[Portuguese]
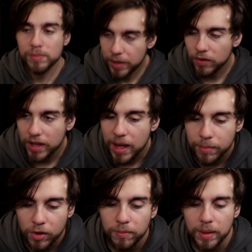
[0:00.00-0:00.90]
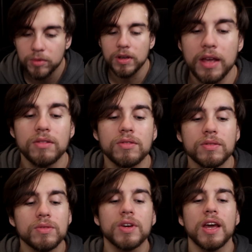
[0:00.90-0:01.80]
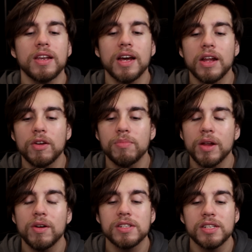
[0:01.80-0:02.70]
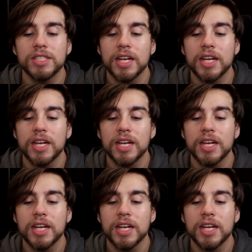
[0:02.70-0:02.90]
Esse emprego aí é bom mesmo. Quem não queria, né, um emprego assim?